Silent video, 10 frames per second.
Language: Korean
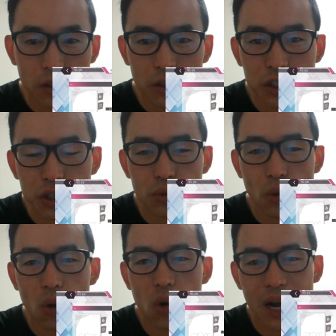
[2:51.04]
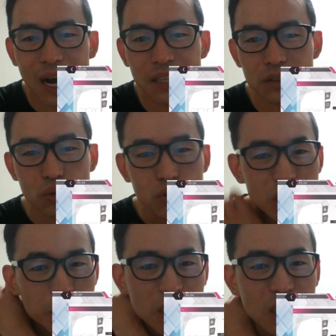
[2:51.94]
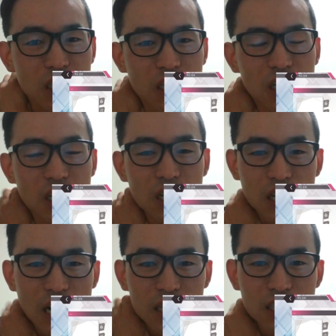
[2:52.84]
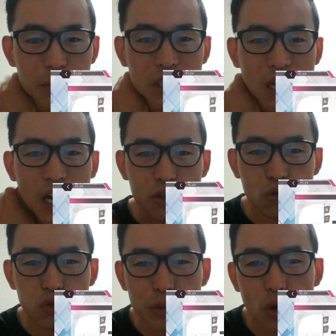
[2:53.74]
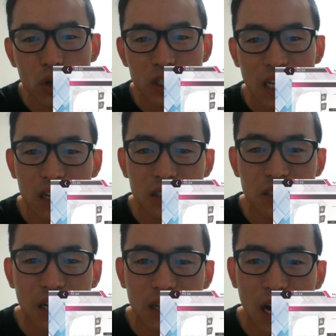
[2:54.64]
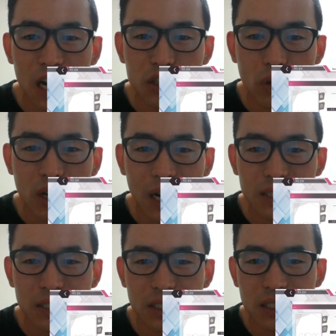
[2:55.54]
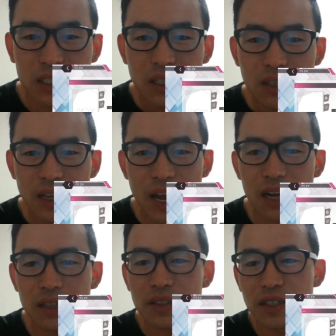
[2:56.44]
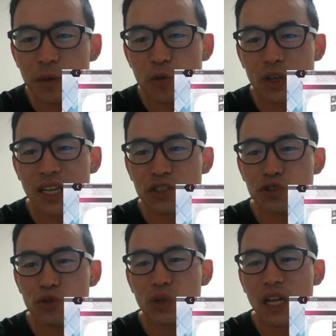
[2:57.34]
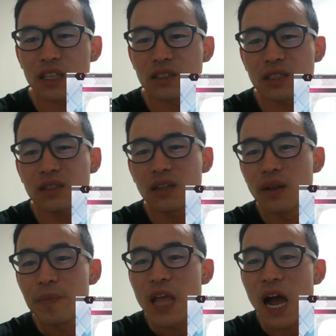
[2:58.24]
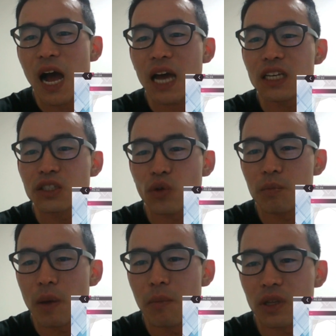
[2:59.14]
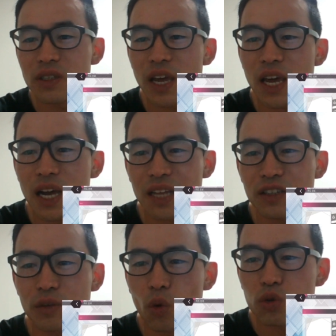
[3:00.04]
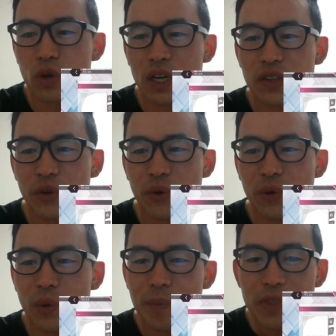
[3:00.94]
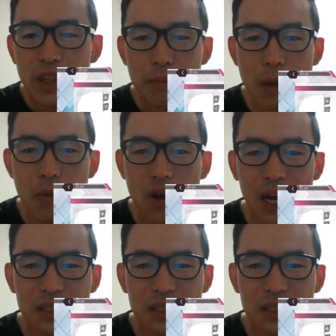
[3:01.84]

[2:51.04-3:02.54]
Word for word: 이런 식으로 카드 수집이 가능합니다. 수집욕을 자극을 하는 아이즈원 카드, 다양한 등급과 사진으로 나뉜 아이즈원 멤버들의 카드를 모을 수가 있어요. 멤버